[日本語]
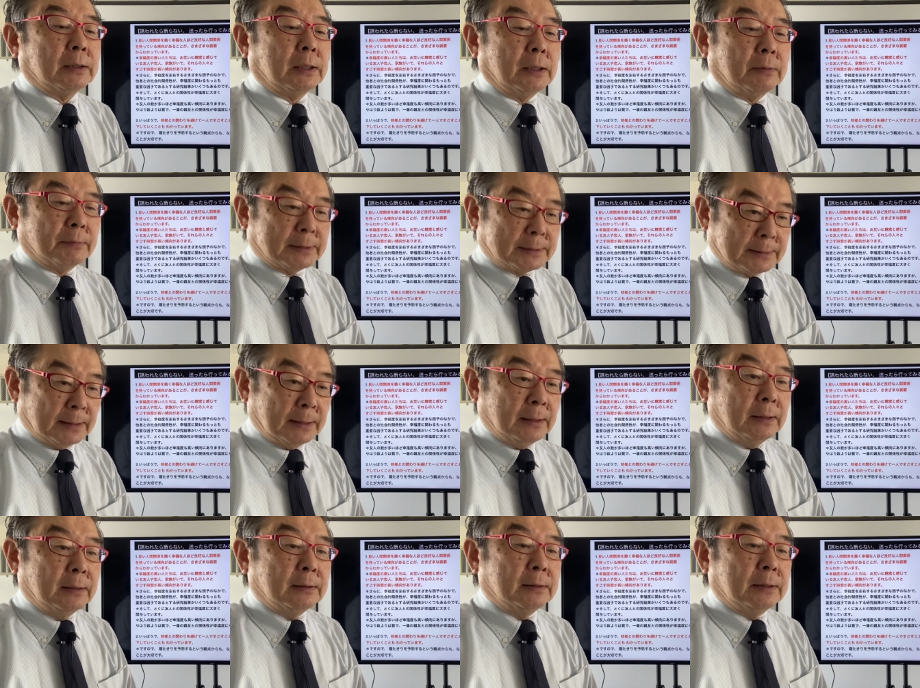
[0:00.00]
ています
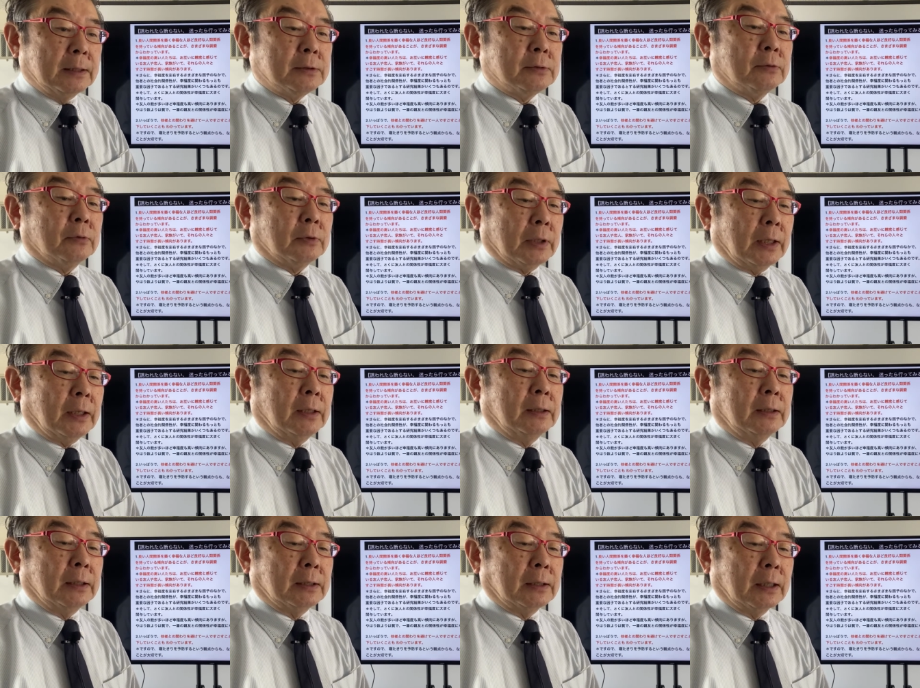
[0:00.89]
ですので
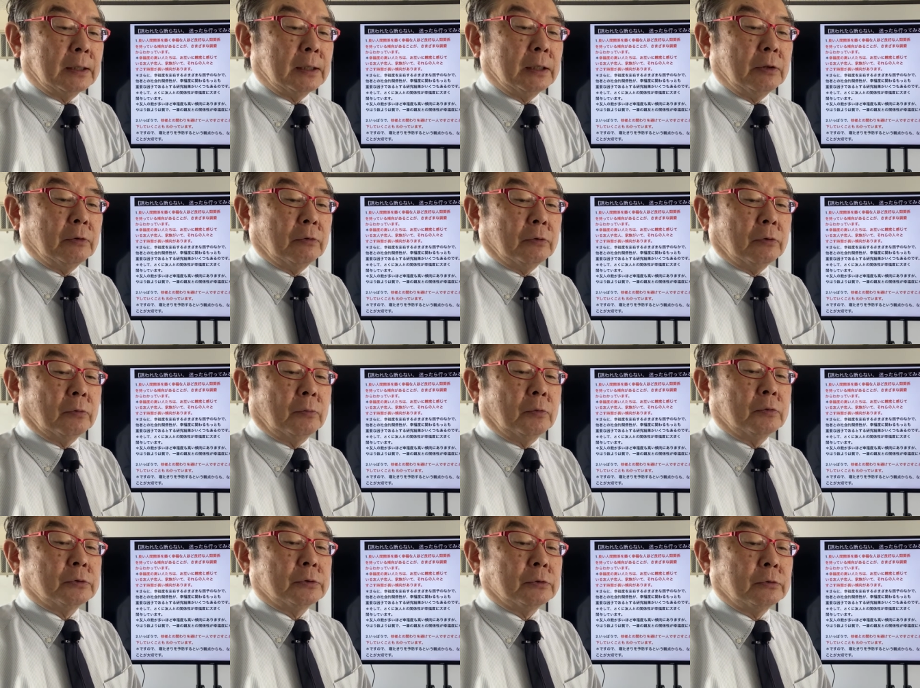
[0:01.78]
寝たきりを予
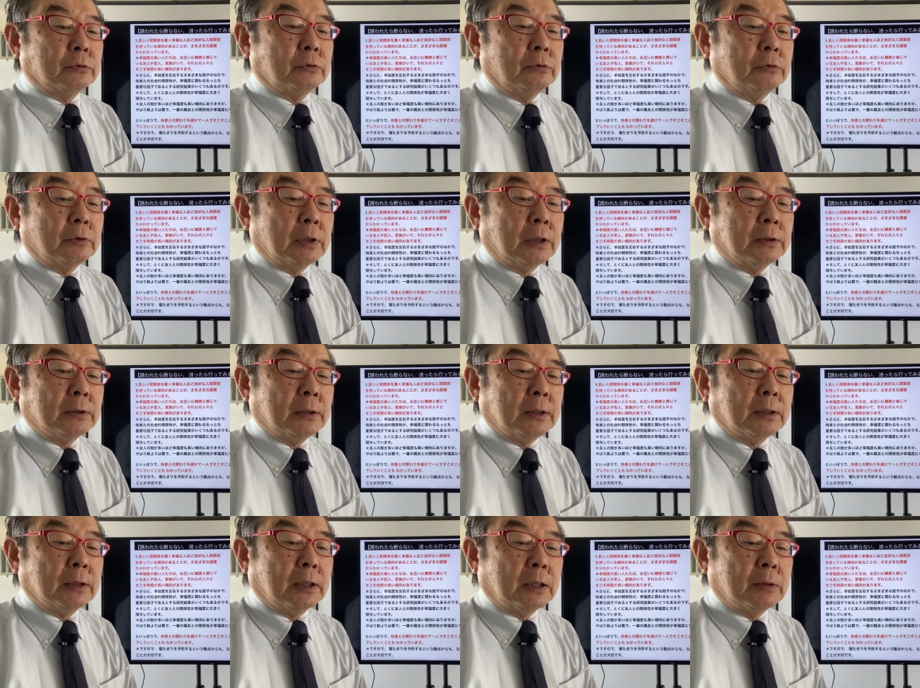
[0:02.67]
防するという観
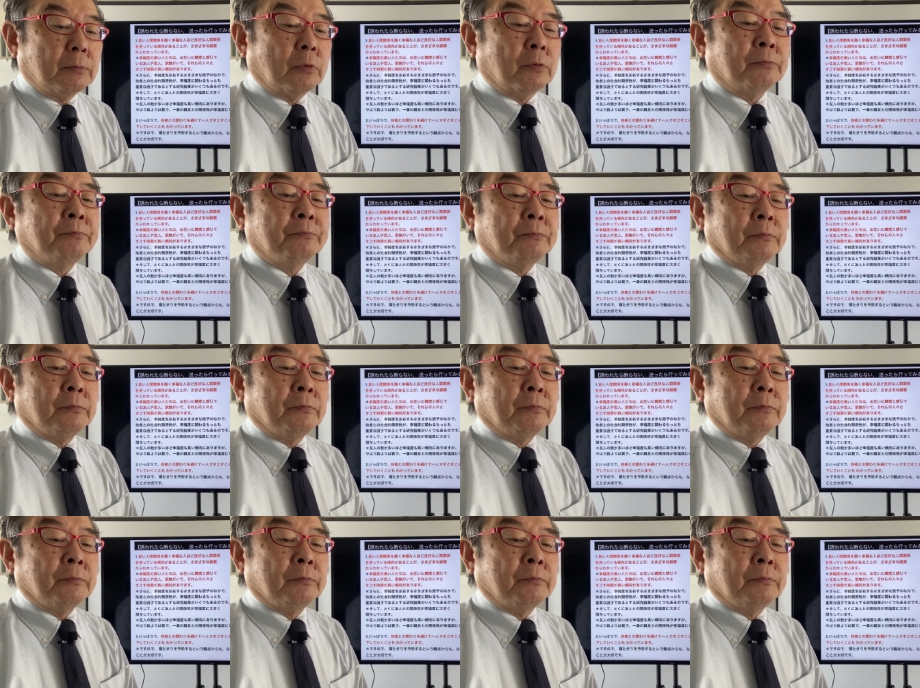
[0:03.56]
点からも